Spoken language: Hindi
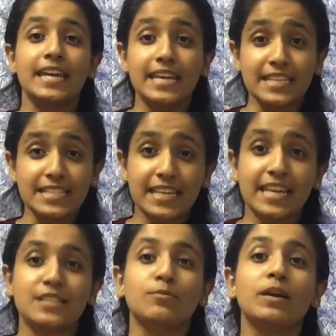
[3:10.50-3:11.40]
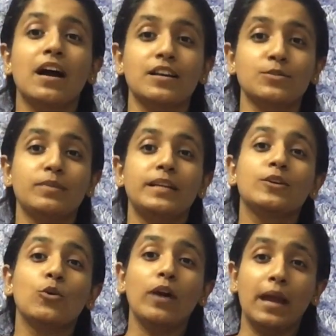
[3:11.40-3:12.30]
इस केस में हस्बैंड
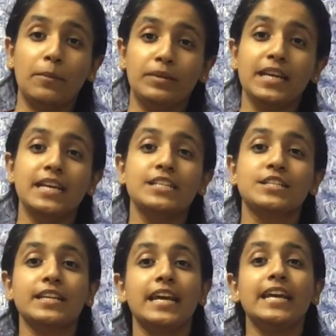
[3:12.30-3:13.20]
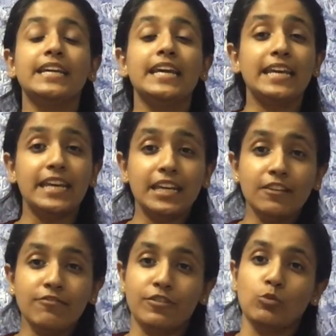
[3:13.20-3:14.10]
को एप्रीहेंशन है कि
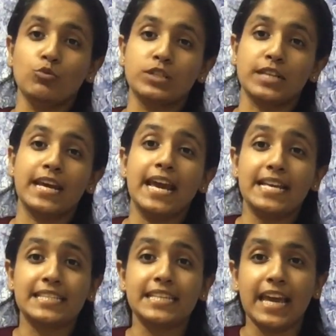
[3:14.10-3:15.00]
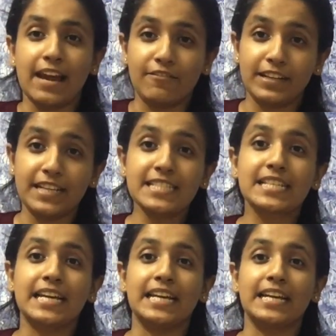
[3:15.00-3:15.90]
इन फ्यूचर ऐसे एविडेंस
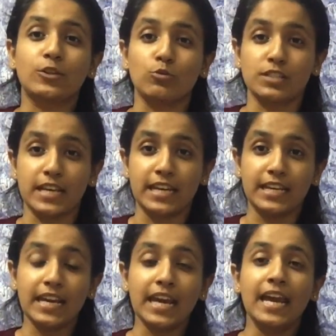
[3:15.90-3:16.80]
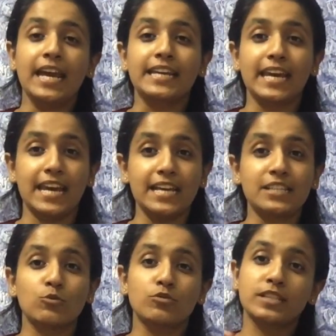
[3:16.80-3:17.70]
कलेक्ट हो जाएंगे कि
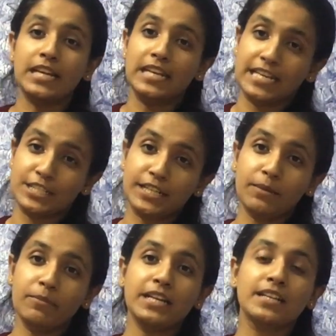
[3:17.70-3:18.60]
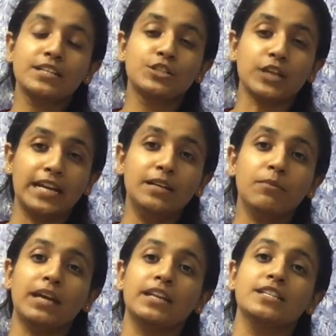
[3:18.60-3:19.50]
एस उसका लेजिटिमेट चाइल्ड
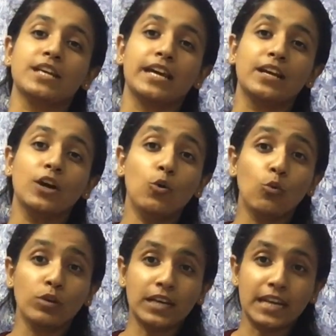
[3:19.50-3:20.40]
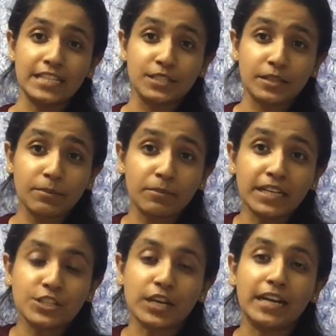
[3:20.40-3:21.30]
माना जाएगा और
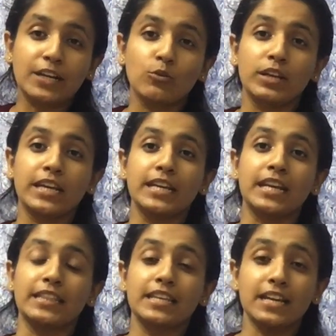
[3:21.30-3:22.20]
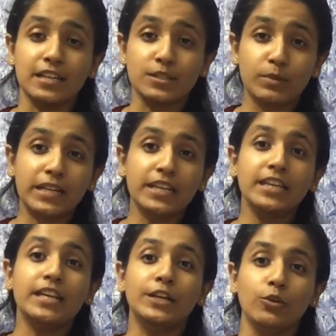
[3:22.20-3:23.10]
लेजिटिमेट चाइल्ड होने के नाते हस्बैंड की
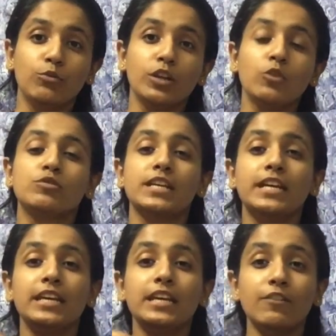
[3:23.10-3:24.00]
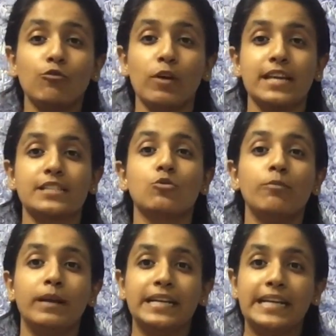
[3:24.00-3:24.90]
ये ड्यूटी हो जाएगी कि वो एस को
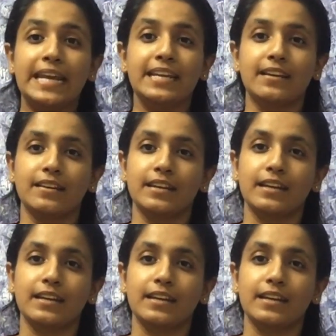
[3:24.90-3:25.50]
मेंटेन करे